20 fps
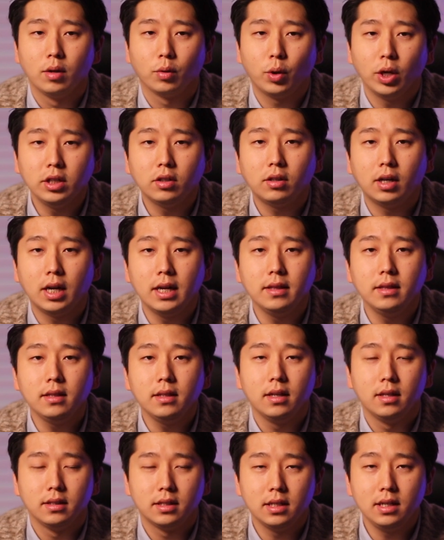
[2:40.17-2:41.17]

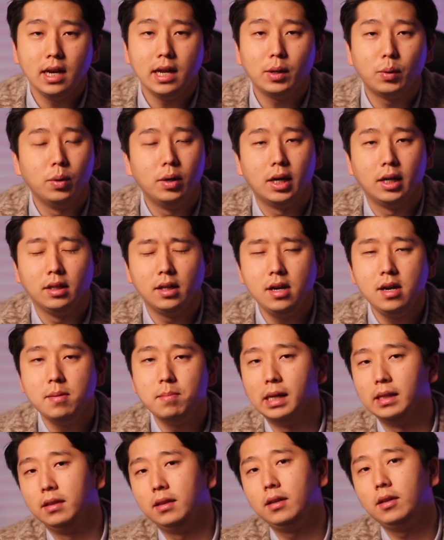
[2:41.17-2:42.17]
쾌적한 실내 공간을
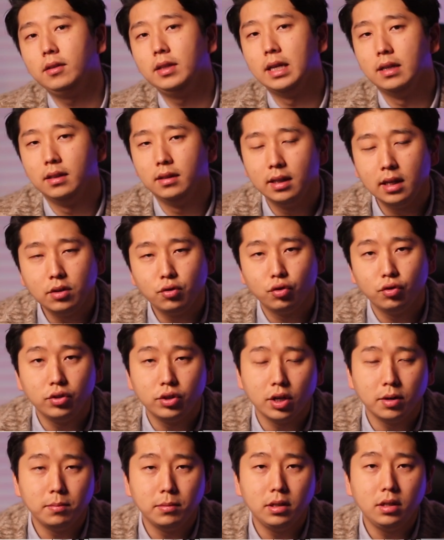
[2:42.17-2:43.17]
만들어내는데
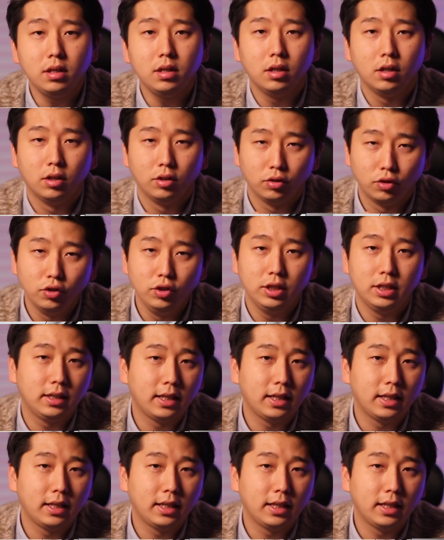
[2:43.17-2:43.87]
중점을 둔